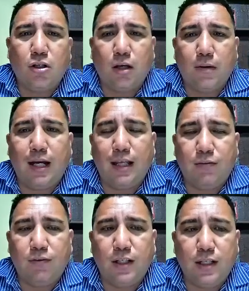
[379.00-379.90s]
los que van a
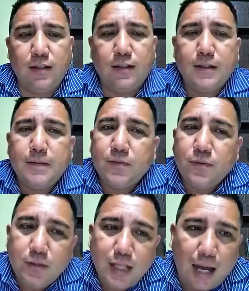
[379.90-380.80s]
definir.
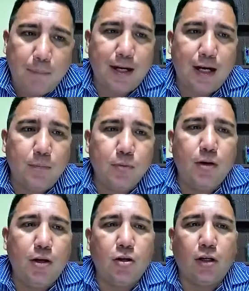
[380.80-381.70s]
Ya, para el
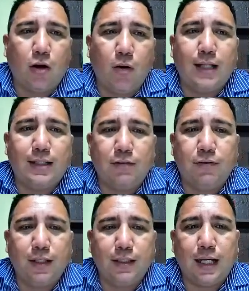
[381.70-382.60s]
público que juega
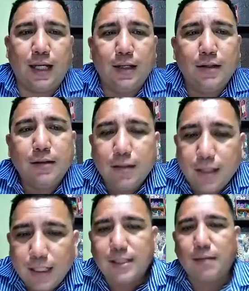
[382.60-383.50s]
trifecta,
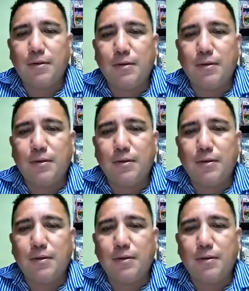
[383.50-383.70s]
esa